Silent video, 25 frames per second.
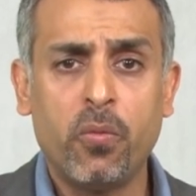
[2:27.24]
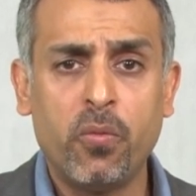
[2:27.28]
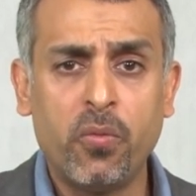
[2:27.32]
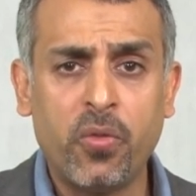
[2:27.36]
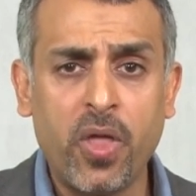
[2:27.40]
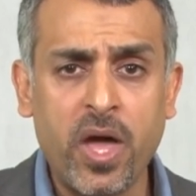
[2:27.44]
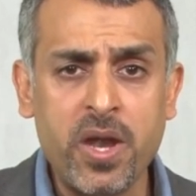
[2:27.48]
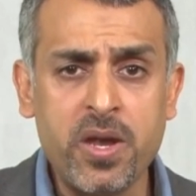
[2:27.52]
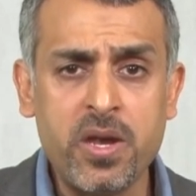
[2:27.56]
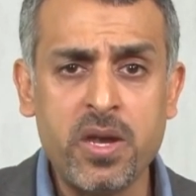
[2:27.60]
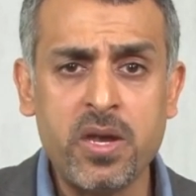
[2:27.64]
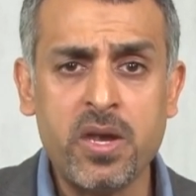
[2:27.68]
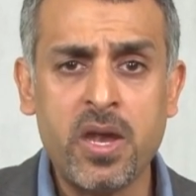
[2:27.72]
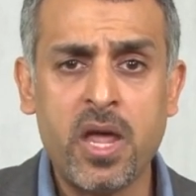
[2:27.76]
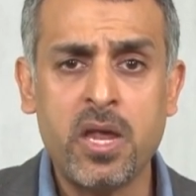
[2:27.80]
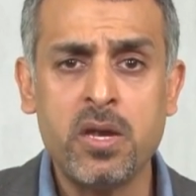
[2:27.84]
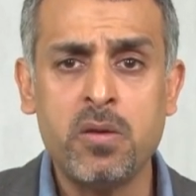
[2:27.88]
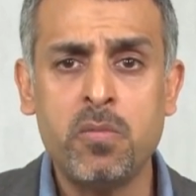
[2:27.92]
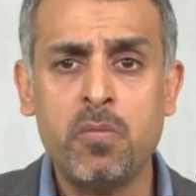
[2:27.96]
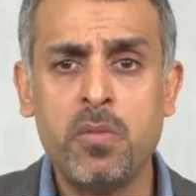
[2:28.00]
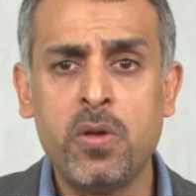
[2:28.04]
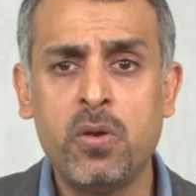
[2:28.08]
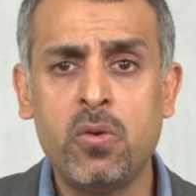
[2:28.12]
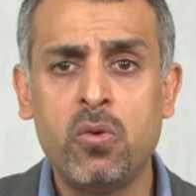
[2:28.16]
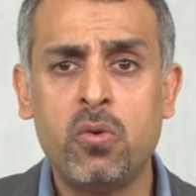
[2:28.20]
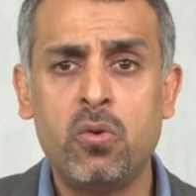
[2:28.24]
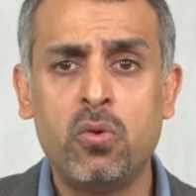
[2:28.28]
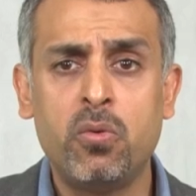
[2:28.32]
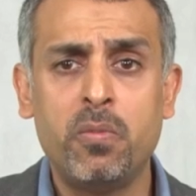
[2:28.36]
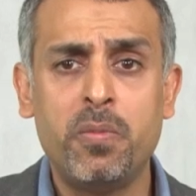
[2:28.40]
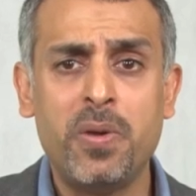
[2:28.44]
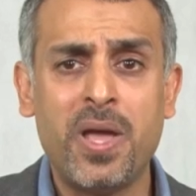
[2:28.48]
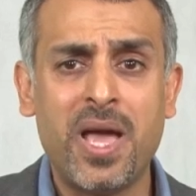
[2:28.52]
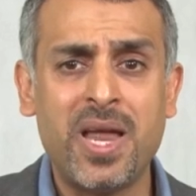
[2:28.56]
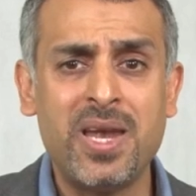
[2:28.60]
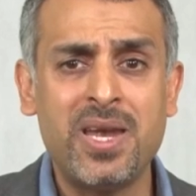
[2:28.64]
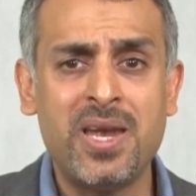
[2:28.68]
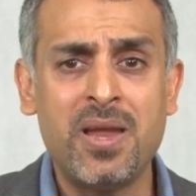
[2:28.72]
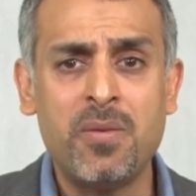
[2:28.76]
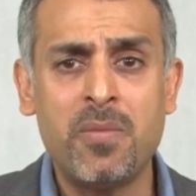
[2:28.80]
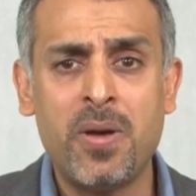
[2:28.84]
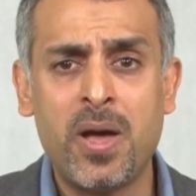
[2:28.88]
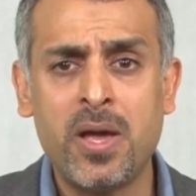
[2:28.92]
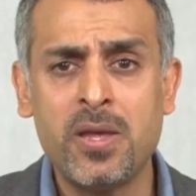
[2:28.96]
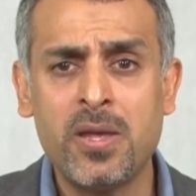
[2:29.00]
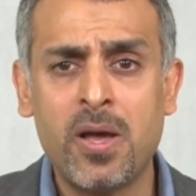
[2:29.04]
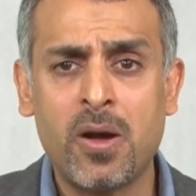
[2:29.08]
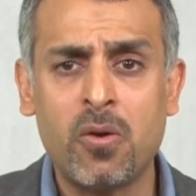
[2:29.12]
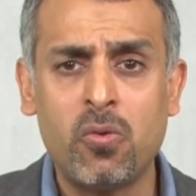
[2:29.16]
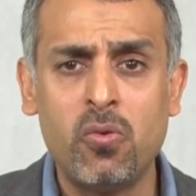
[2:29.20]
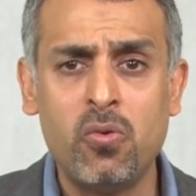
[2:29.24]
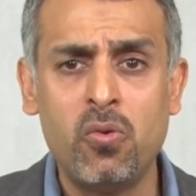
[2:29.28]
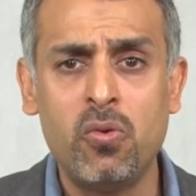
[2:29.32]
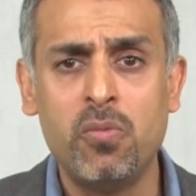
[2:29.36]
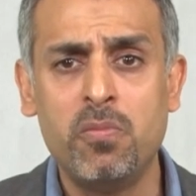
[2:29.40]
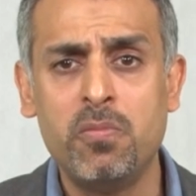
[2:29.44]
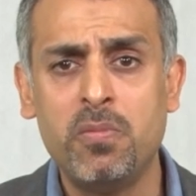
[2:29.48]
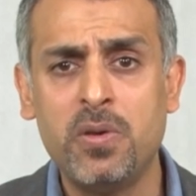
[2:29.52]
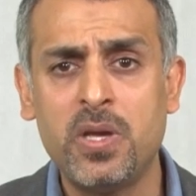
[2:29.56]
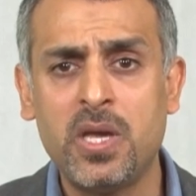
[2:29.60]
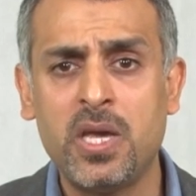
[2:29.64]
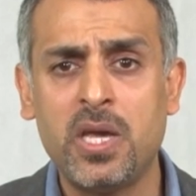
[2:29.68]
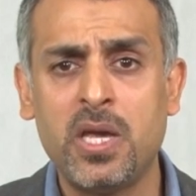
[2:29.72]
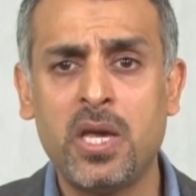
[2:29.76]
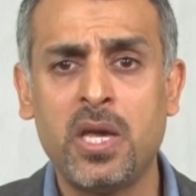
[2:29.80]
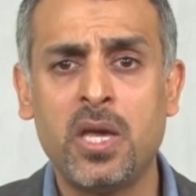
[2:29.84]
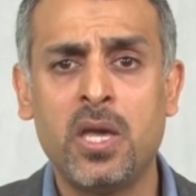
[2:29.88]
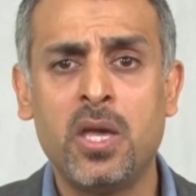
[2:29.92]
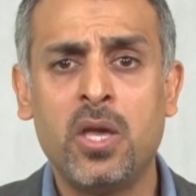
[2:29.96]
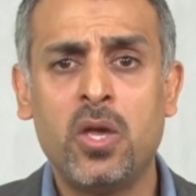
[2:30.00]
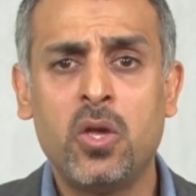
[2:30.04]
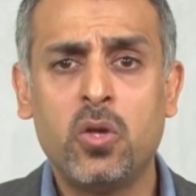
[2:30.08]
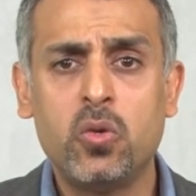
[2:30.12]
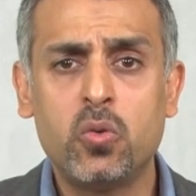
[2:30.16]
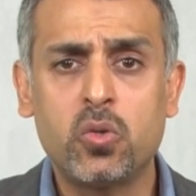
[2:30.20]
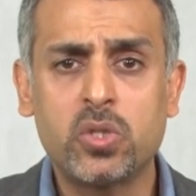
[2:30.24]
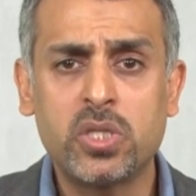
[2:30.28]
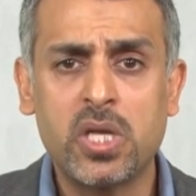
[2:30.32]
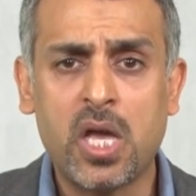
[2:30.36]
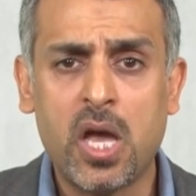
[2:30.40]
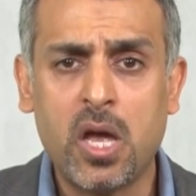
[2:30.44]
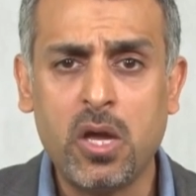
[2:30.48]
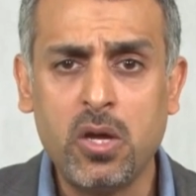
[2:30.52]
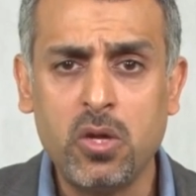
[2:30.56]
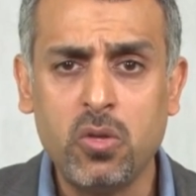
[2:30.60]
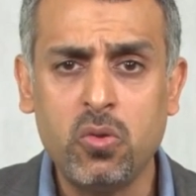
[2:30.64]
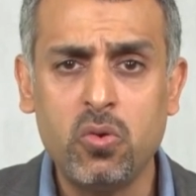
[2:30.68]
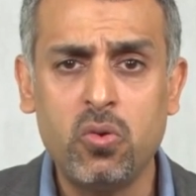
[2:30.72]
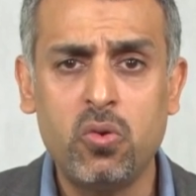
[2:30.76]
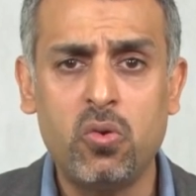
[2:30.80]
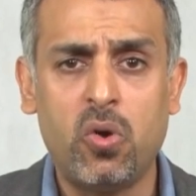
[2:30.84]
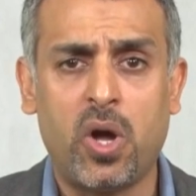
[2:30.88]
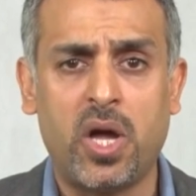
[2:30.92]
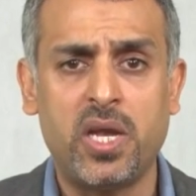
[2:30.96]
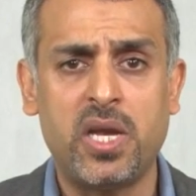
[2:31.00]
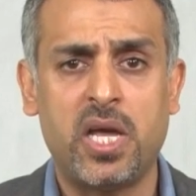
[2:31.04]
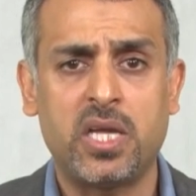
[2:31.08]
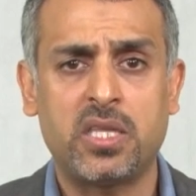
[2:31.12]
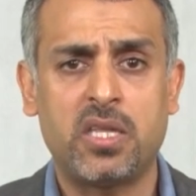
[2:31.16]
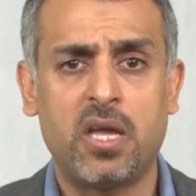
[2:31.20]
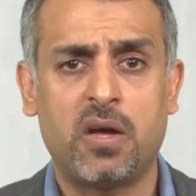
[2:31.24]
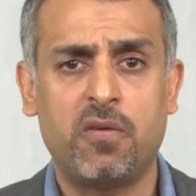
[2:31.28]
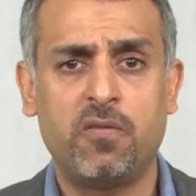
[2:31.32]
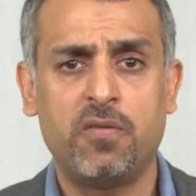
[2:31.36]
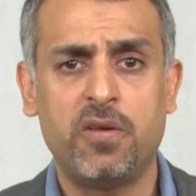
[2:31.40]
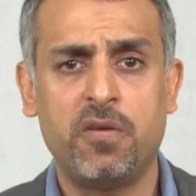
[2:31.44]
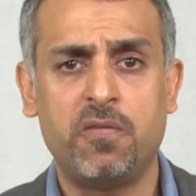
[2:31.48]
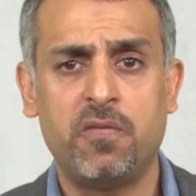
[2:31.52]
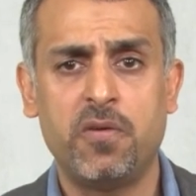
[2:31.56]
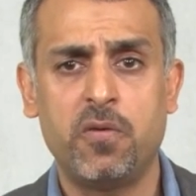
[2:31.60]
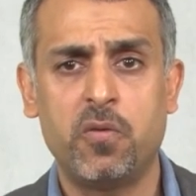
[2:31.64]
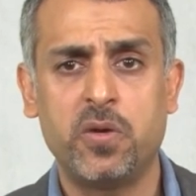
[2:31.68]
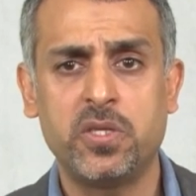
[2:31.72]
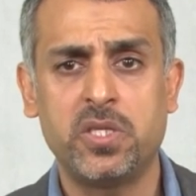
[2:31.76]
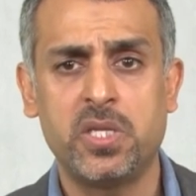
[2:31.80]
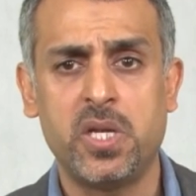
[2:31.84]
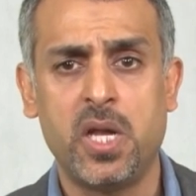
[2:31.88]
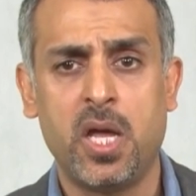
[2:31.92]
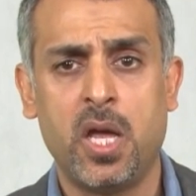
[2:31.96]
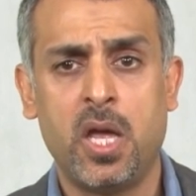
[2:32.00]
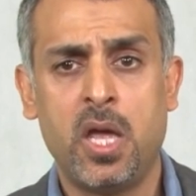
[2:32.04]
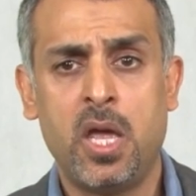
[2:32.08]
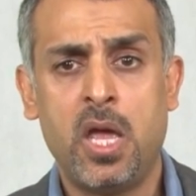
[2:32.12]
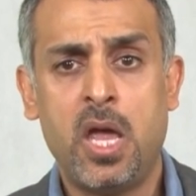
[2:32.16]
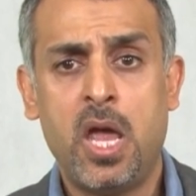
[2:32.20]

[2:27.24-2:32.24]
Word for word: ظنا منه بأن ما يقوم به يساعده على تخفيف وزنه